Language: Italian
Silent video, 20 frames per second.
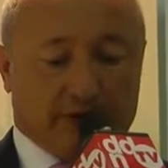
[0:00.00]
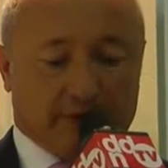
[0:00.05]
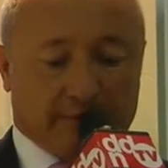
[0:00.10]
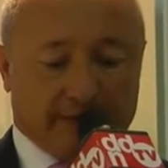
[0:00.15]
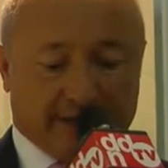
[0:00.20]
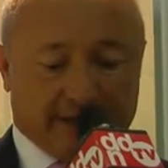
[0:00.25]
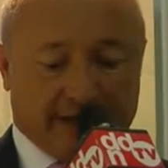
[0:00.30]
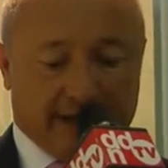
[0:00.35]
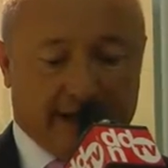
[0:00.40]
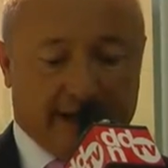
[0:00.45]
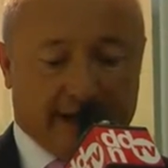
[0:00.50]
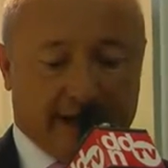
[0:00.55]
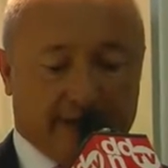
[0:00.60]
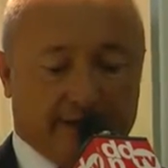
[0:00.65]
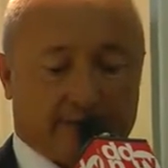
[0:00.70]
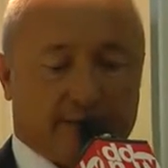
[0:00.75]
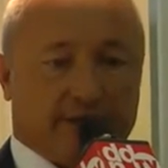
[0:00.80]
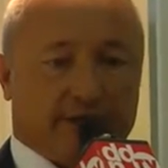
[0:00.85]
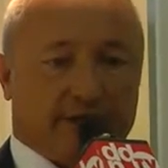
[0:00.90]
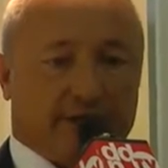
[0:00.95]

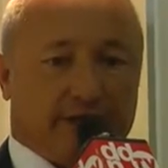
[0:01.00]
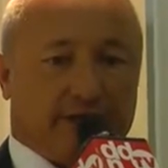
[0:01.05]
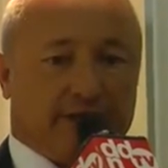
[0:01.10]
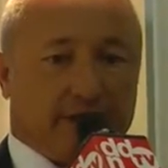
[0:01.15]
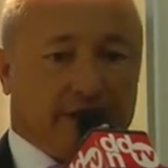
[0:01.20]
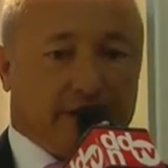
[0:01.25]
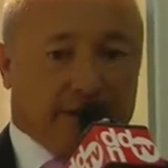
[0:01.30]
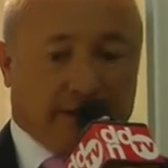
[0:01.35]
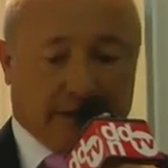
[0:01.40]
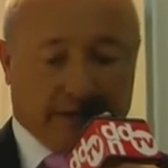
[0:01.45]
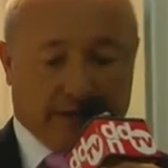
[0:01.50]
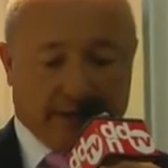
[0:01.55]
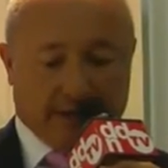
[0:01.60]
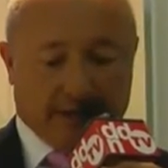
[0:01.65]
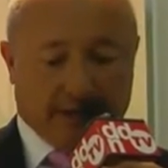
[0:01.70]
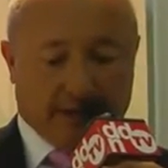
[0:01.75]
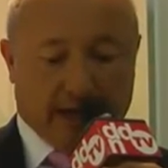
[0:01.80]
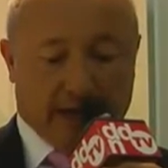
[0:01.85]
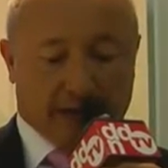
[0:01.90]
alimentare, quindi eh,